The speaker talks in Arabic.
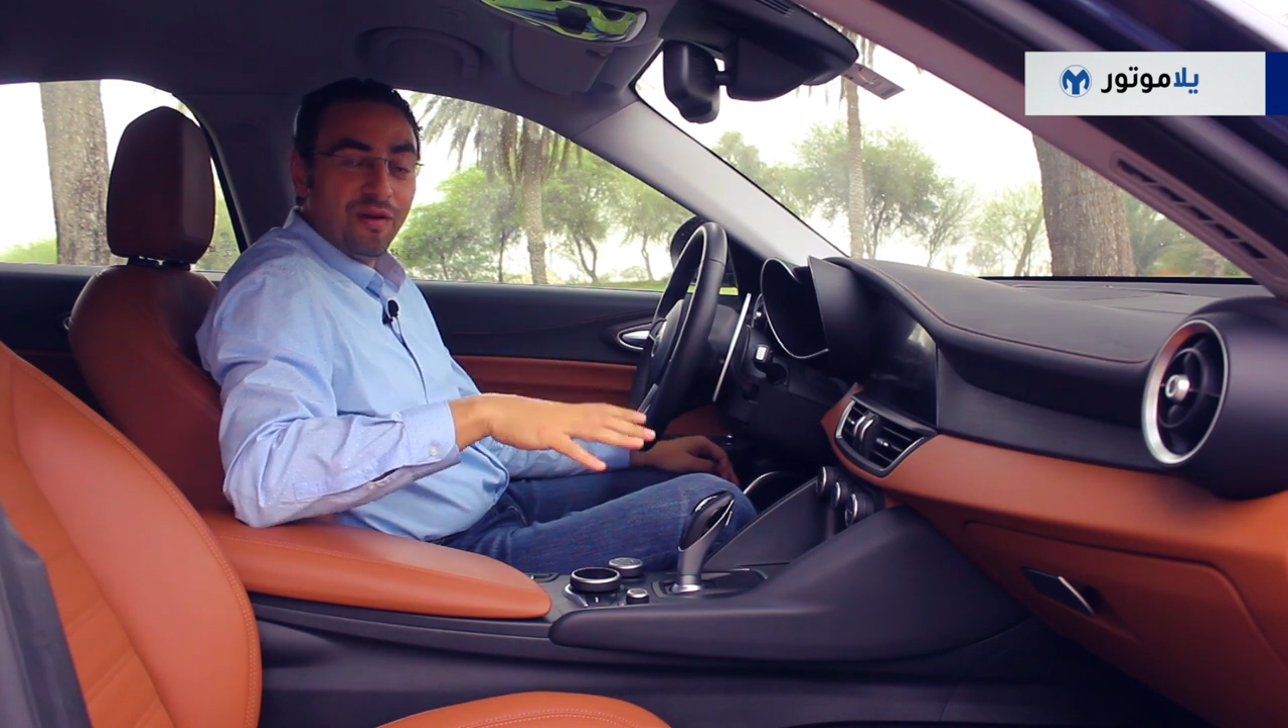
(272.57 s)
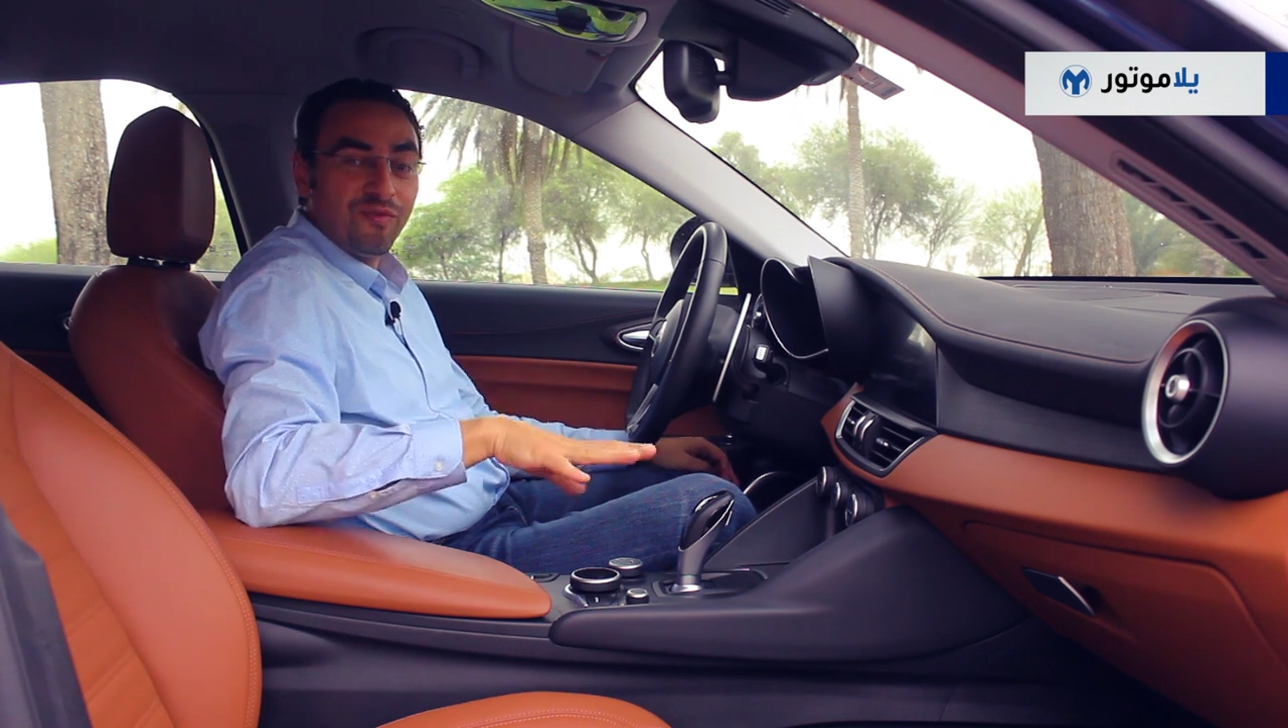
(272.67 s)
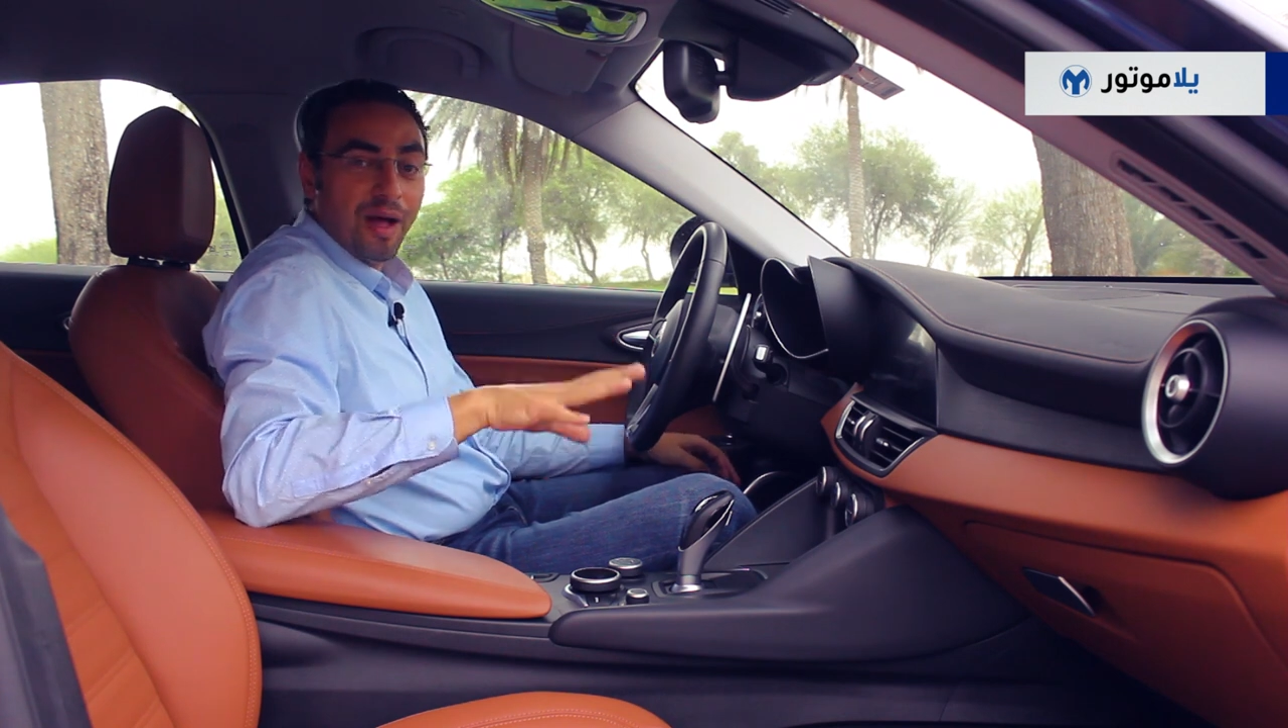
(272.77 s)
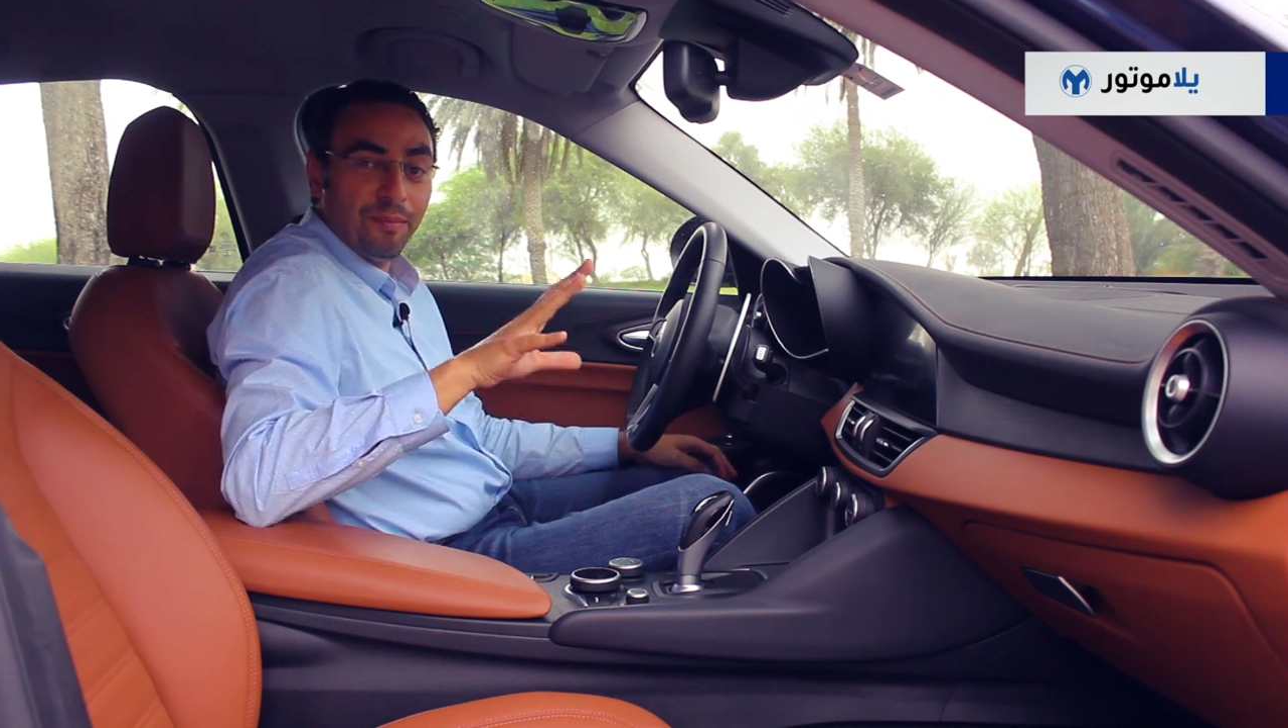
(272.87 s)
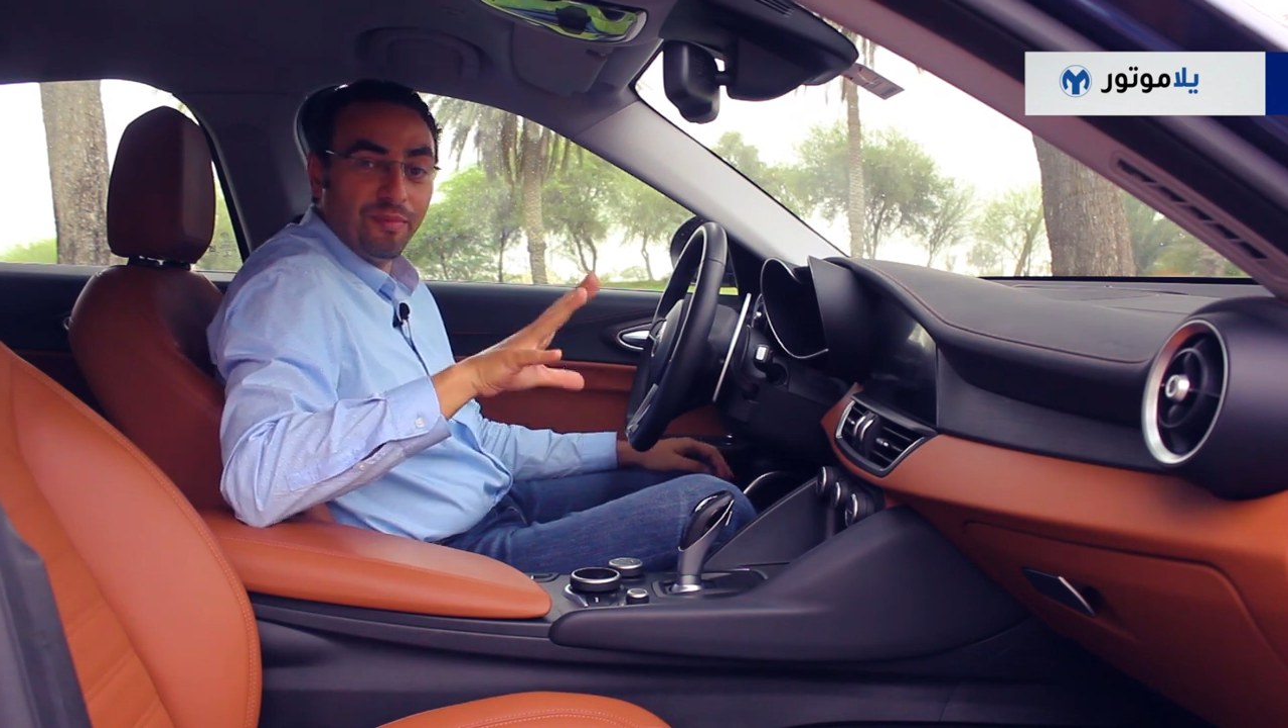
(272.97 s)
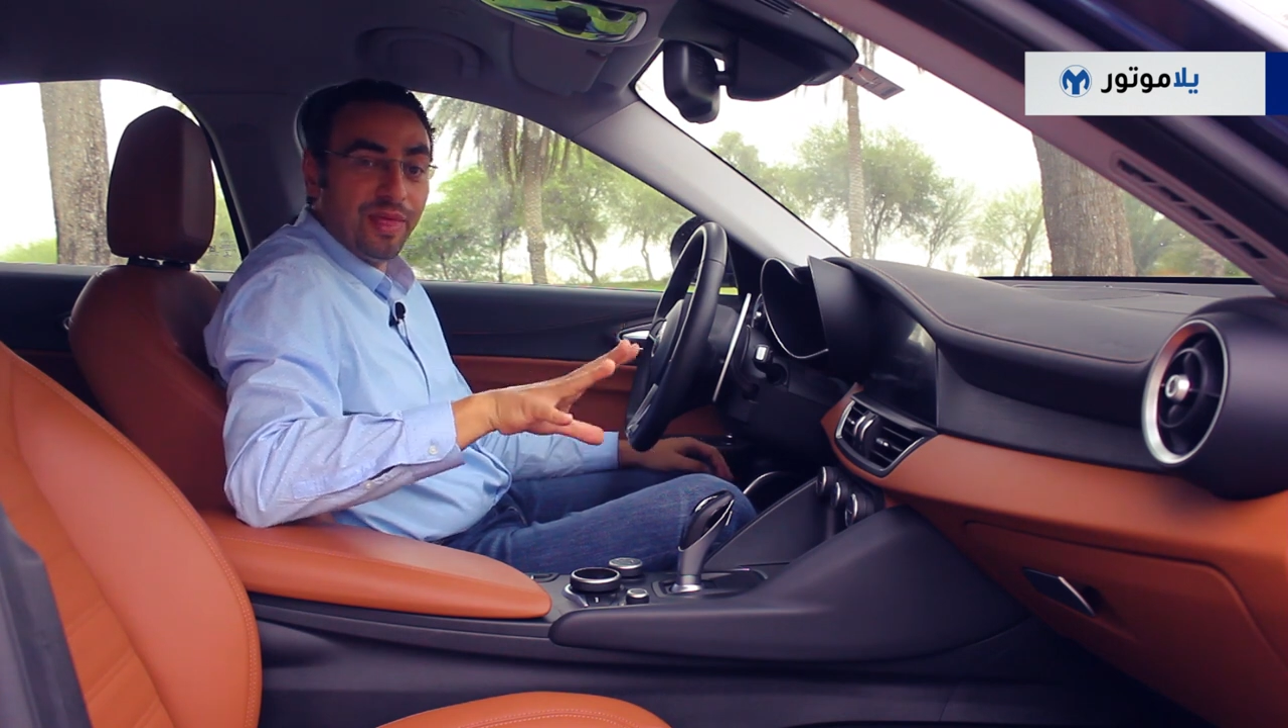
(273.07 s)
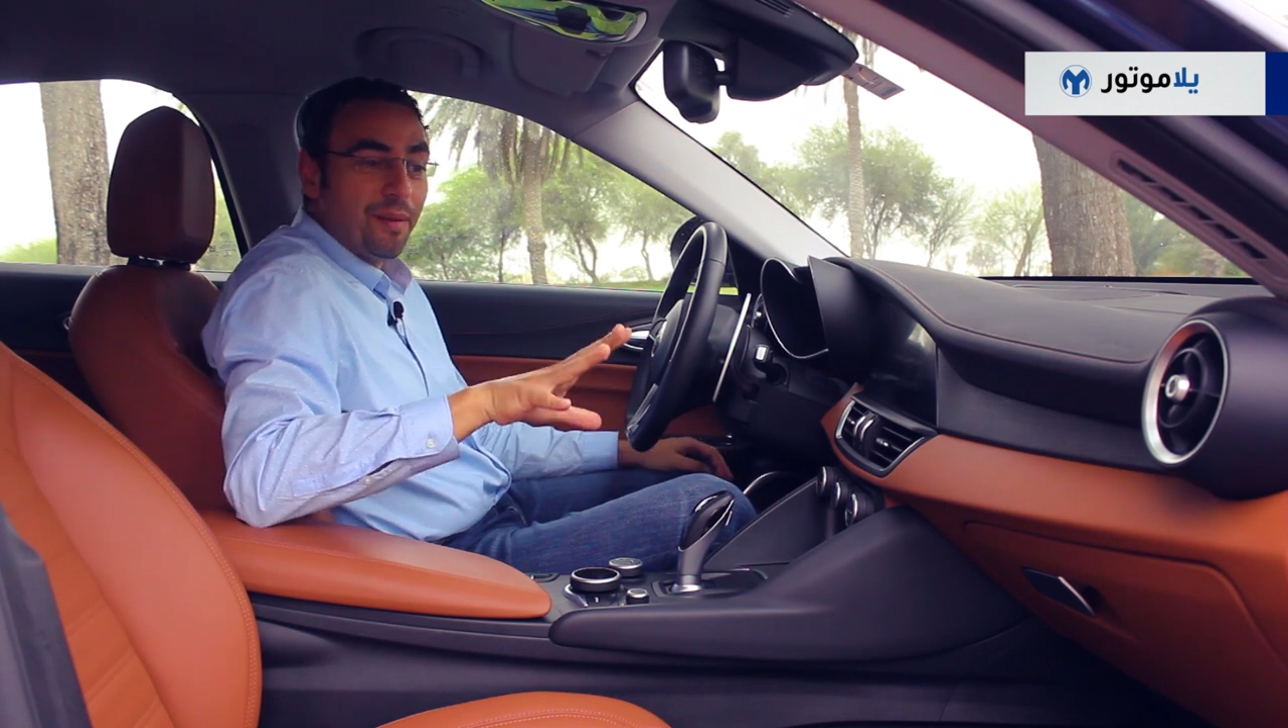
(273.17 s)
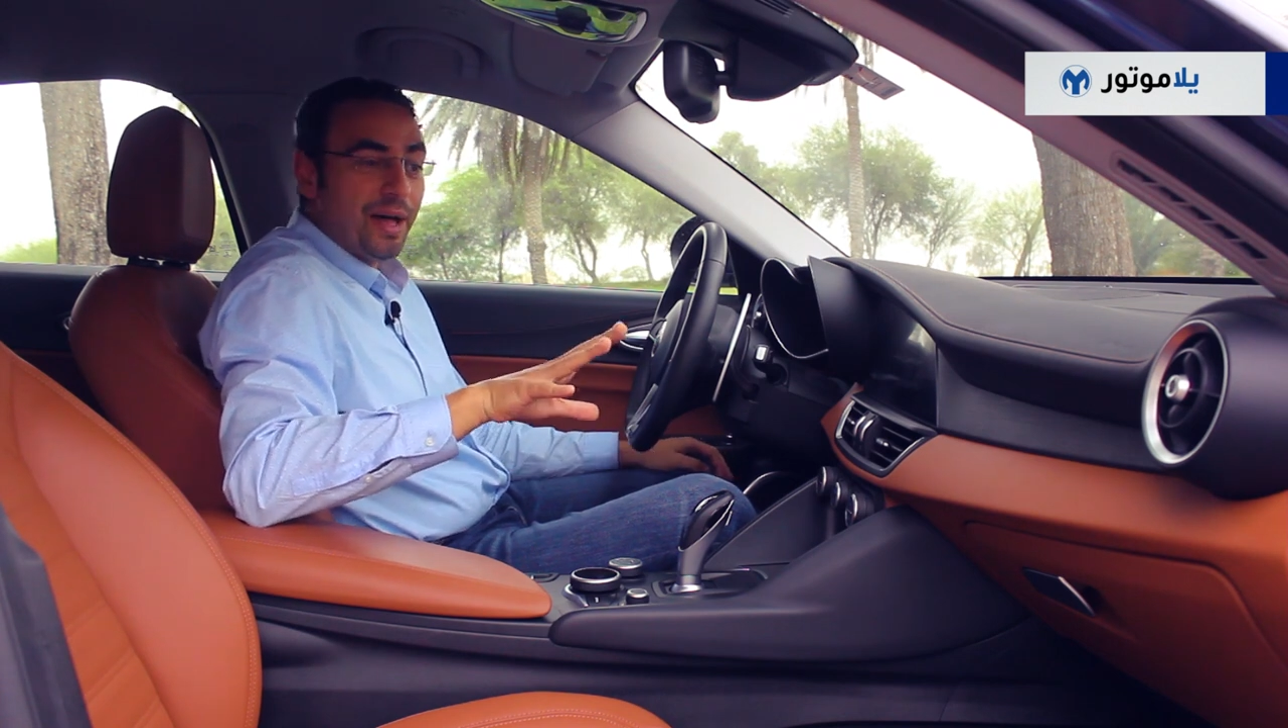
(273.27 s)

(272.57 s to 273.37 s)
فعم بيبدا